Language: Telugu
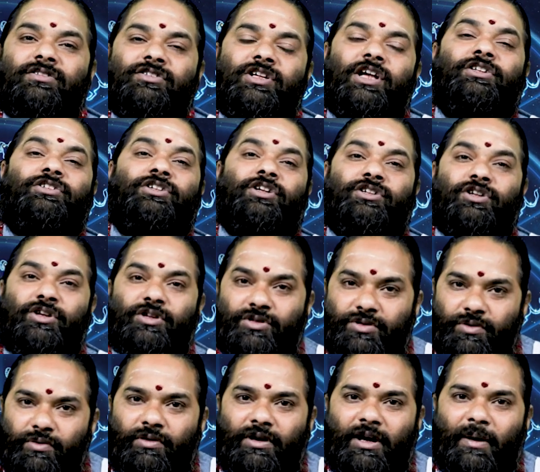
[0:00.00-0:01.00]
చర్చ
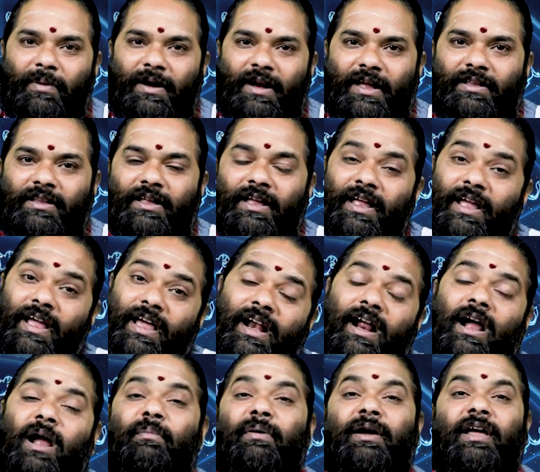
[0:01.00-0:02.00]
చేసుకుంటాం అనేది ఏ
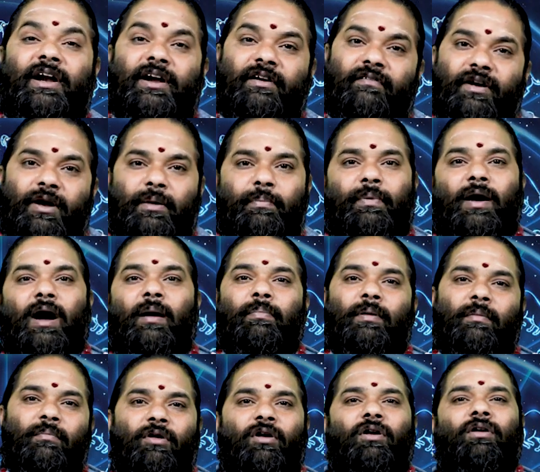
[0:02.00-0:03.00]
రకమైనటువంటి
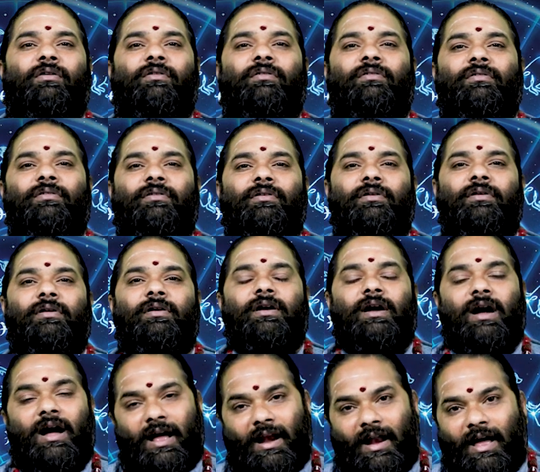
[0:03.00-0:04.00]
పాపమో
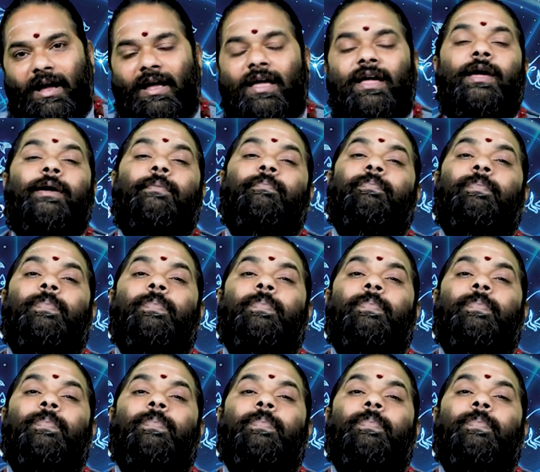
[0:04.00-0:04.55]
అలాగే